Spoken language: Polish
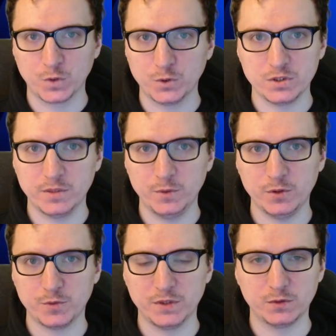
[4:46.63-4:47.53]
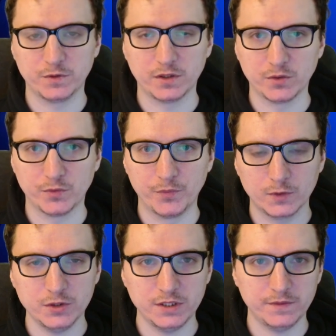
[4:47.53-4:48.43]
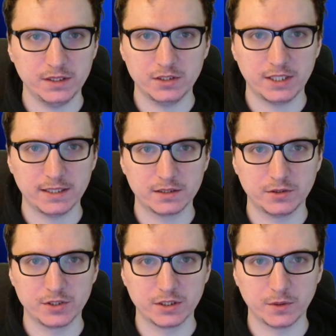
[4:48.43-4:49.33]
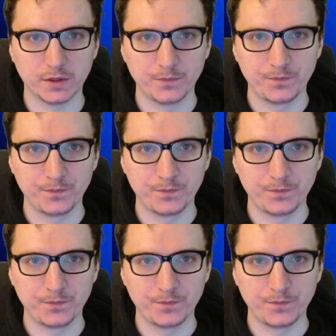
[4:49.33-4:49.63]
to już nie było śmichów chichów. To już się wtedy żarty kończyły.